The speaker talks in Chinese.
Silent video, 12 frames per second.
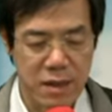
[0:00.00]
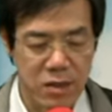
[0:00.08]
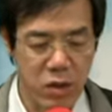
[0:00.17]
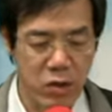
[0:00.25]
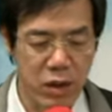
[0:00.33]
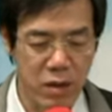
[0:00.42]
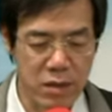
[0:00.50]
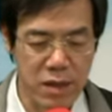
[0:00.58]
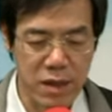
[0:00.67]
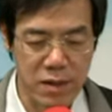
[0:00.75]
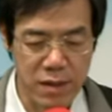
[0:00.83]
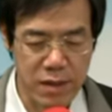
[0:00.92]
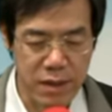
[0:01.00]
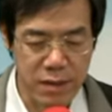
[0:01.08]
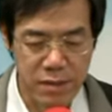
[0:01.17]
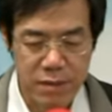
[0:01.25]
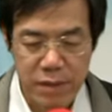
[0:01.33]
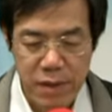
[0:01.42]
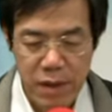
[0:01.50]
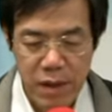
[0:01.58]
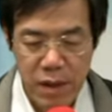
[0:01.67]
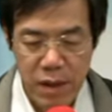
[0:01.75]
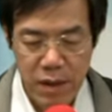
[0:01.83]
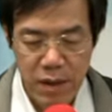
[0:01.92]
都要成圣，
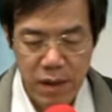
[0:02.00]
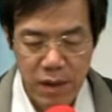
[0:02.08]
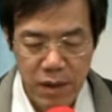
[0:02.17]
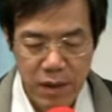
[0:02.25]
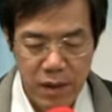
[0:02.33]
呃。